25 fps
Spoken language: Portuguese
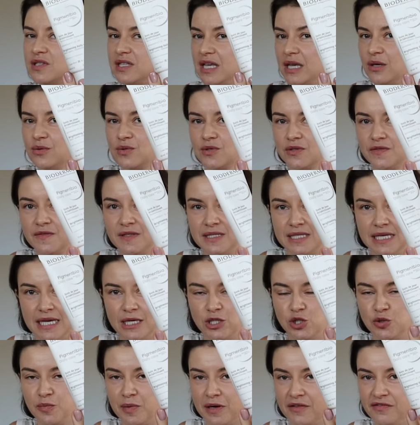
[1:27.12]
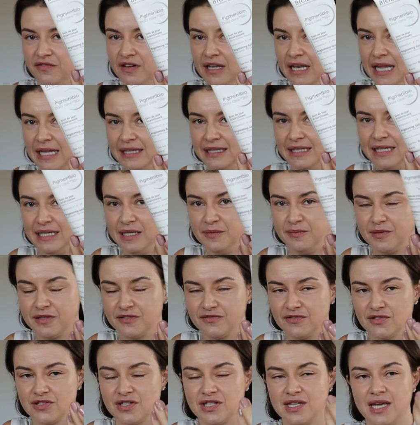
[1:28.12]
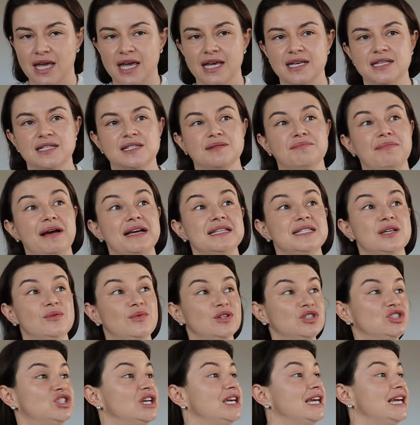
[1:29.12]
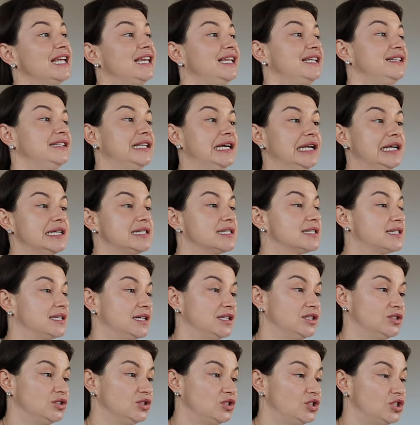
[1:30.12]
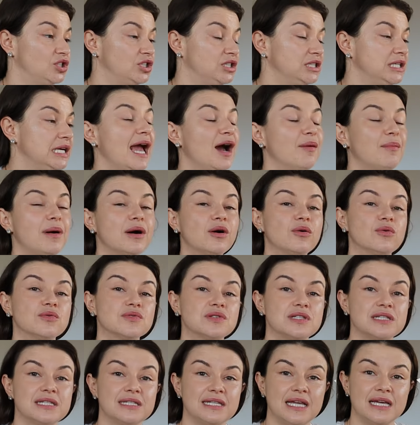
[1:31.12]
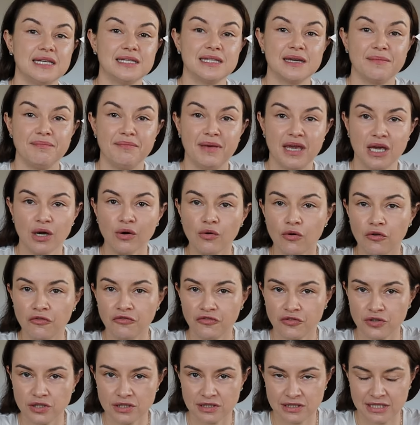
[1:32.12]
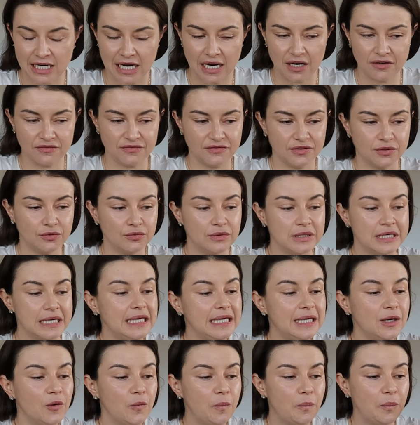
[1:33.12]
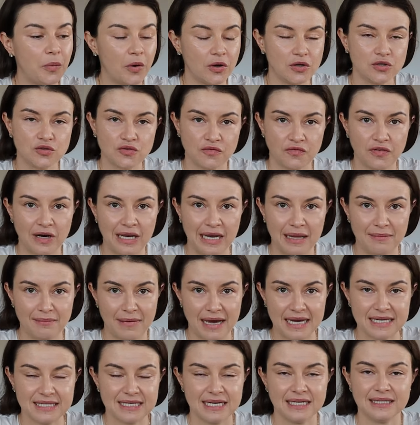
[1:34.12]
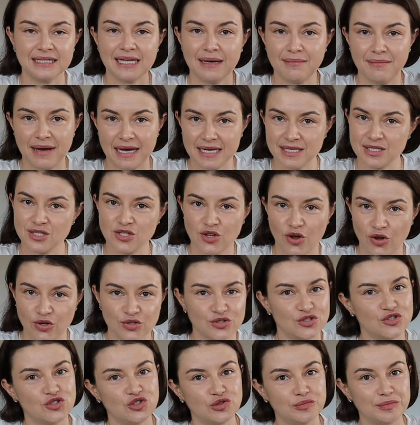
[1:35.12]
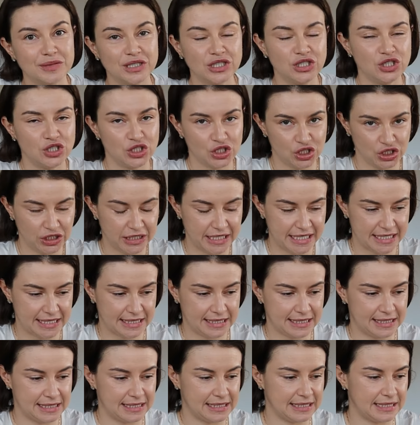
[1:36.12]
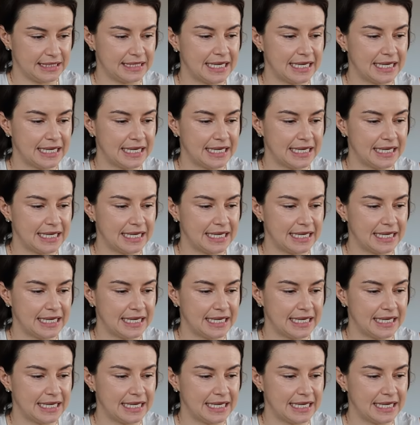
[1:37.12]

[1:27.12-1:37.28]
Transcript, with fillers: usei o suficiente para falar dele para vocês, mas eu achei ele interessante. É uma consistência bem confortável e eu posso falar mais, ainda mais nós de manchinhas,